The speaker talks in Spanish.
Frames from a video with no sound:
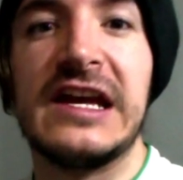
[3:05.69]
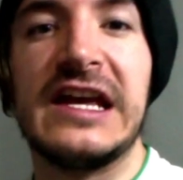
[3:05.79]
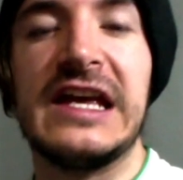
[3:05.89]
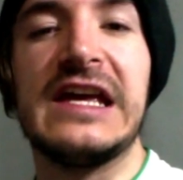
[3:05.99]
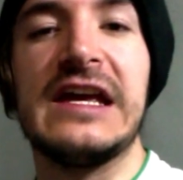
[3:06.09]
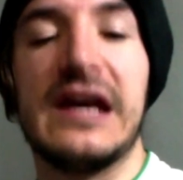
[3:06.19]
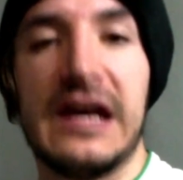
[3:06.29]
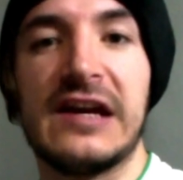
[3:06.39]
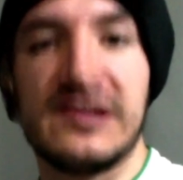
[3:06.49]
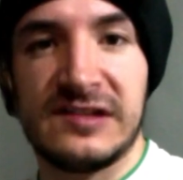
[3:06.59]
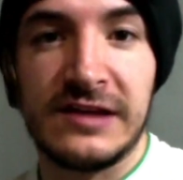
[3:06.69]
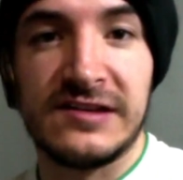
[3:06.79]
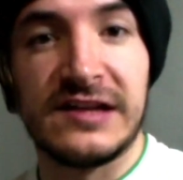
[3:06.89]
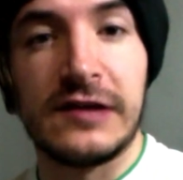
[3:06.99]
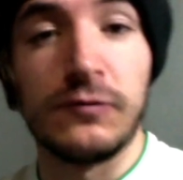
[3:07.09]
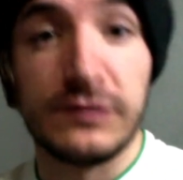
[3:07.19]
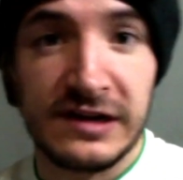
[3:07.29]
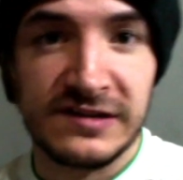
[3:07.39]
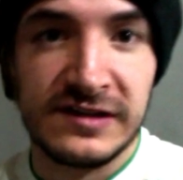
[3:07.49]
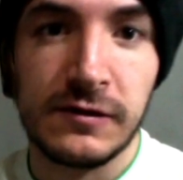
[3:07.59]
y estas veces al
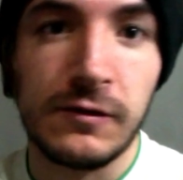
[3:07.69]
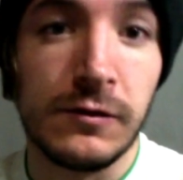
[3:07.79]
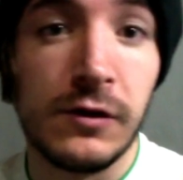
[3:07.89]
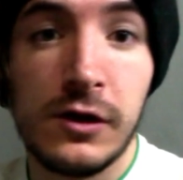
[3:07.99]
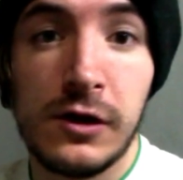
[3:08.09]
juntarse con